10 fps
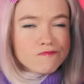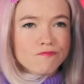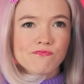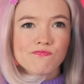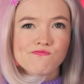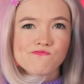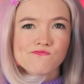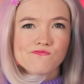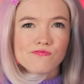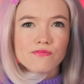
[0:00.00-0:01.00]
sapatos para
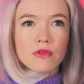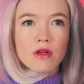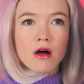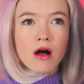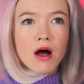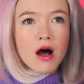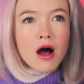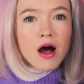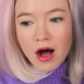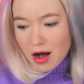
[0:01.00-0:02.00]
você. Hum, o
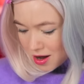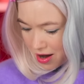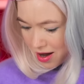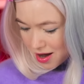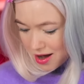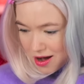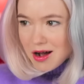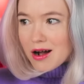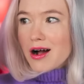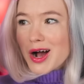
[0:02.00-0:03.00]
que devemos fazer?
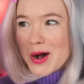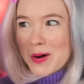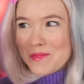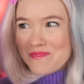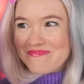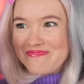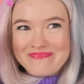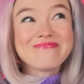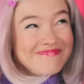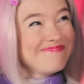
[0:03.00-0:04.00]
Espere, já
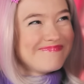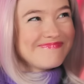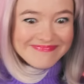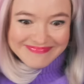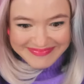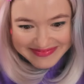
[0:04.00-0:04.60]
sei. Posso